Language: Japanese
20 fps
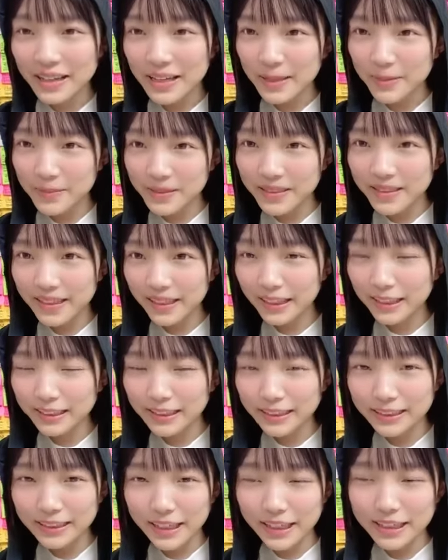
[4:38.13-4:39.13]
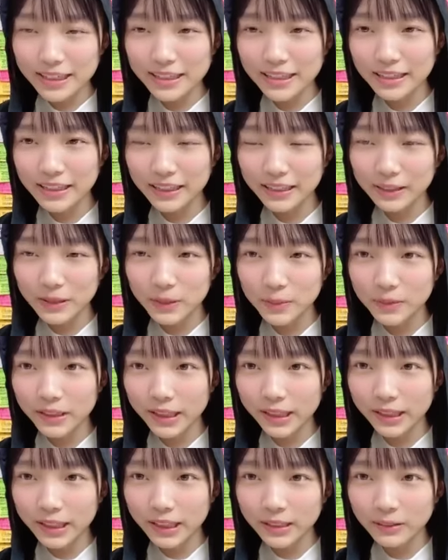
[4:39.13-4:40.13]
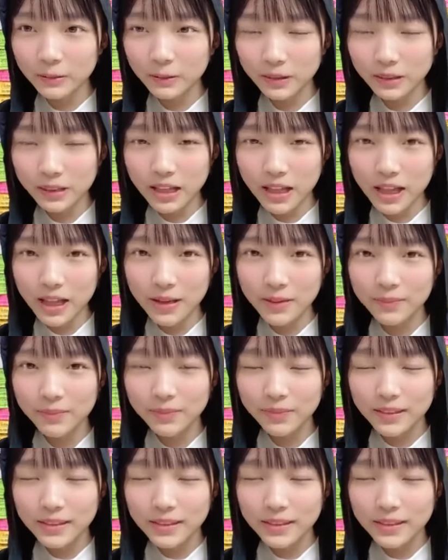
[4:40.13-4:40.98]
めっちゃ季節外れの人みたいになっとって、